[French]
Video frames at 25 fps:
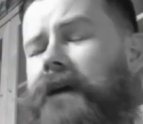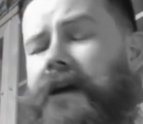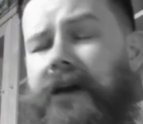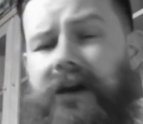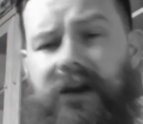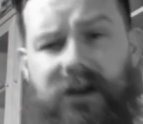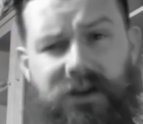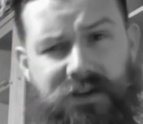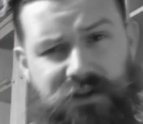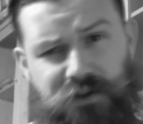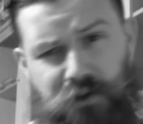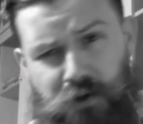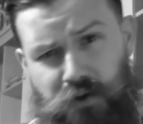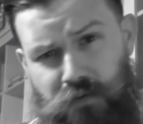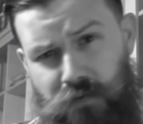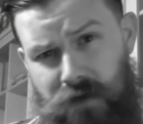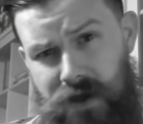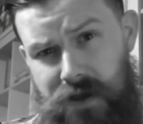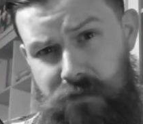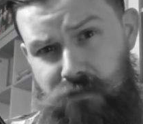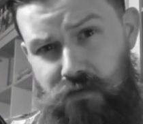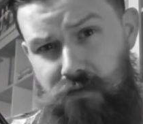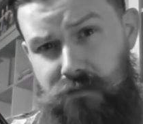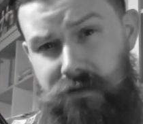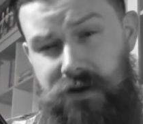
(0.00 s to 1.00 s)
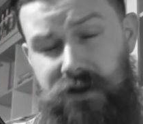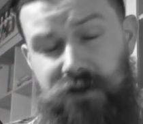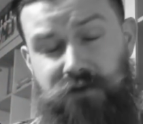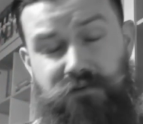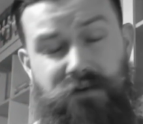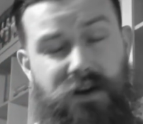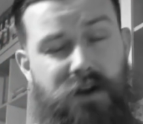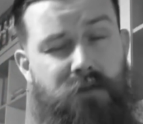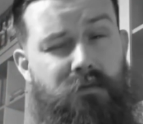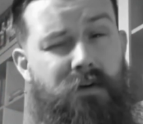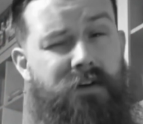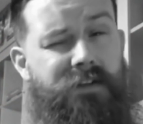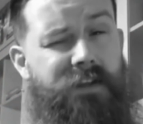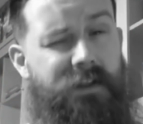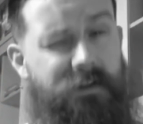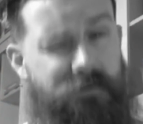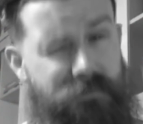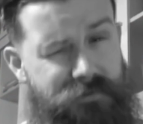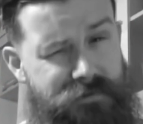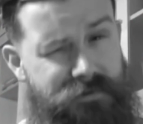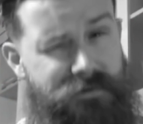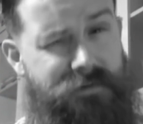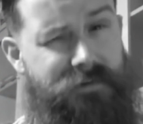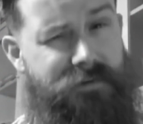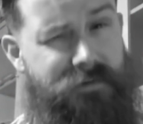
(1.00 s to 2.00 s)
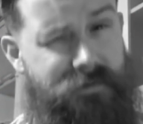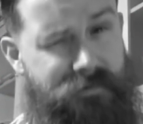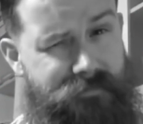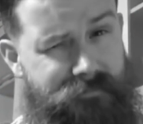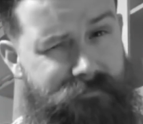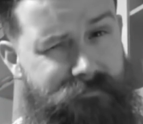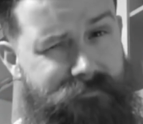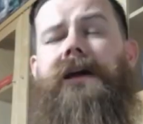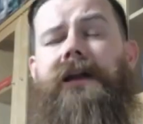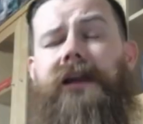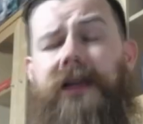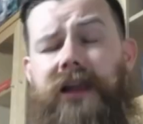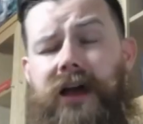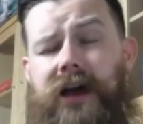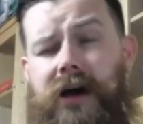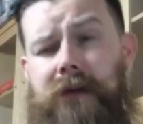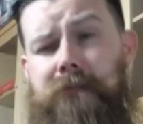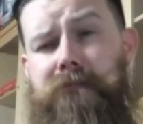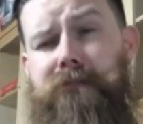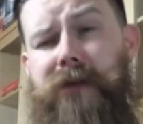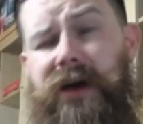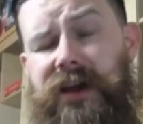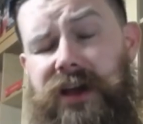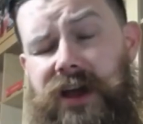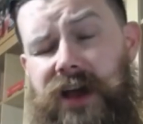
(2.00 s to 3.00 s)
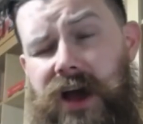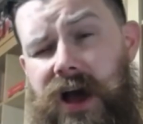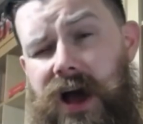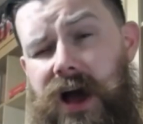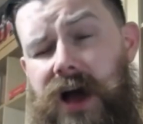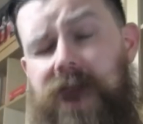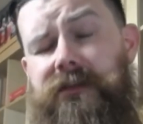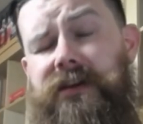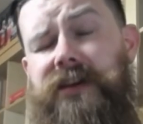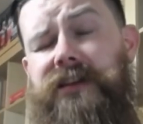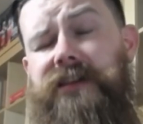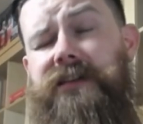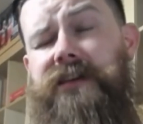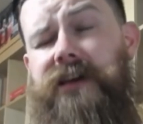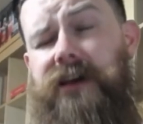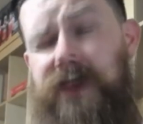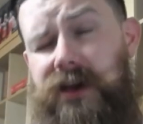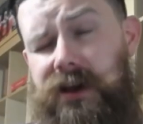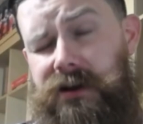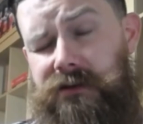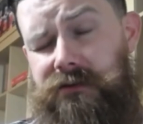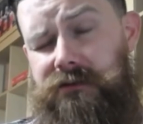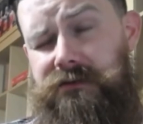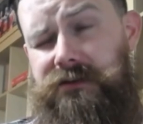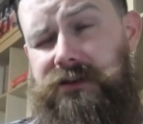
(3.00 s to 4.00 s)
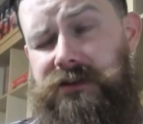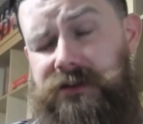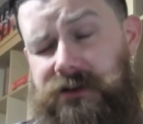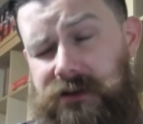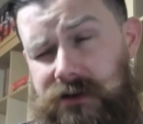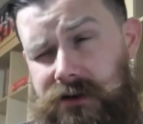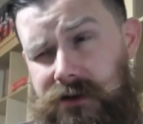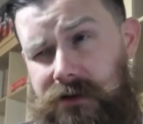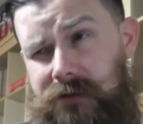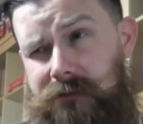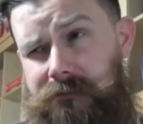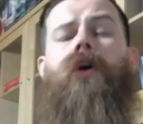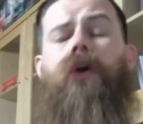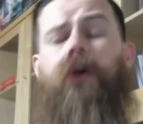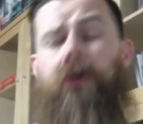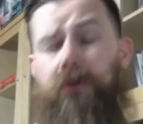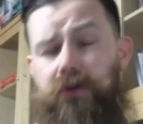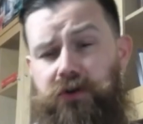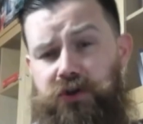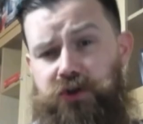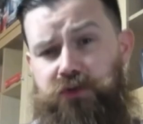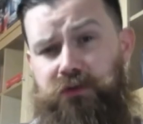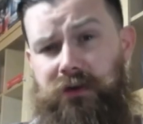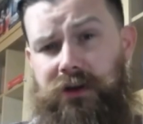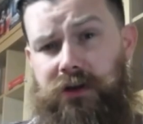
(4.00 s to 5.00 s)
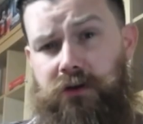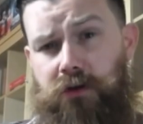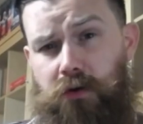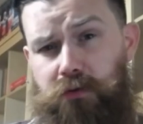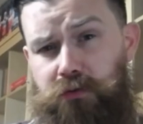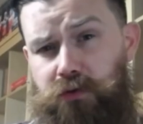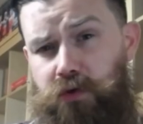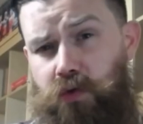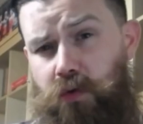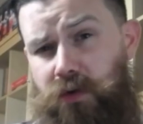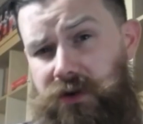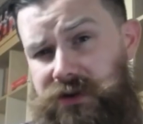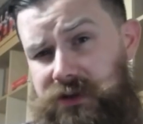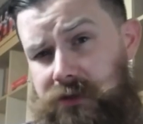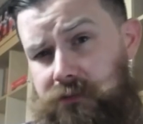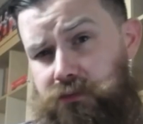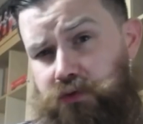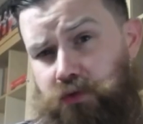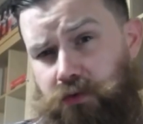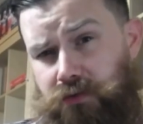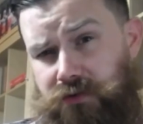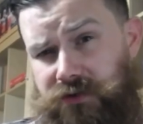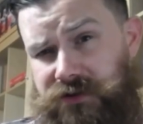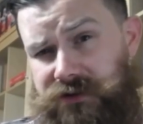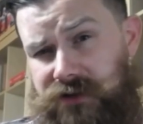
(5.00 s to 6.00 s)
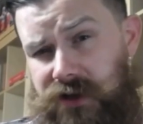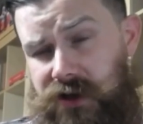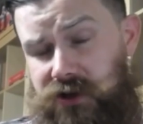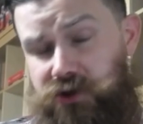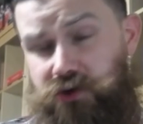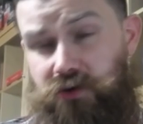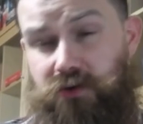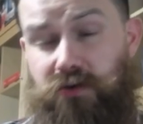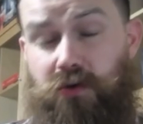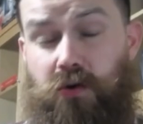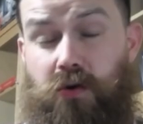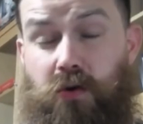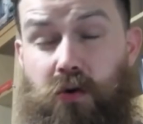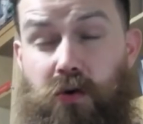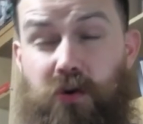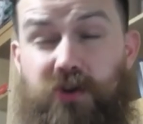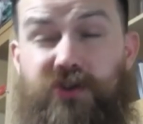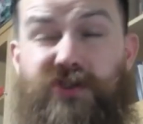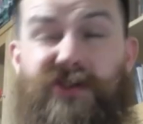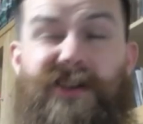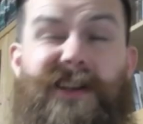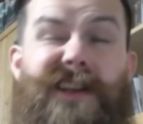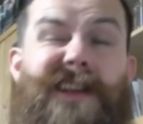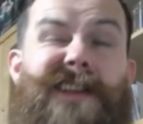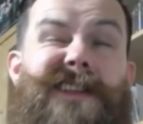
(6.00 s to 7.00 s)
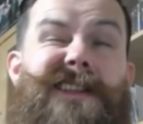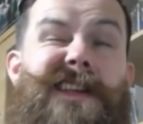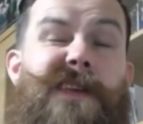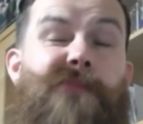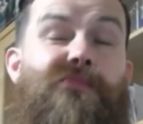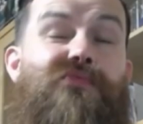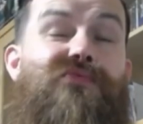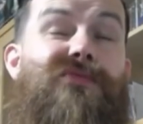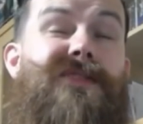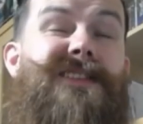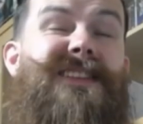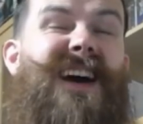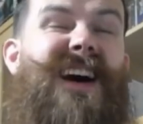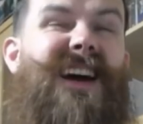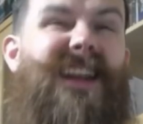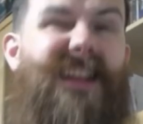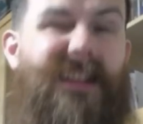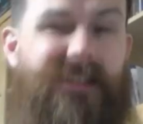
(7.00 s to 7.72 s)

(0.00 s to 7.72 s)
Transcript: Rassure-toi Ebumi, tu es loin d'être le seul. La bagarre avec des règles, dit-il. Ensuite, lors du troisième jour de stage, le coach les épuise à la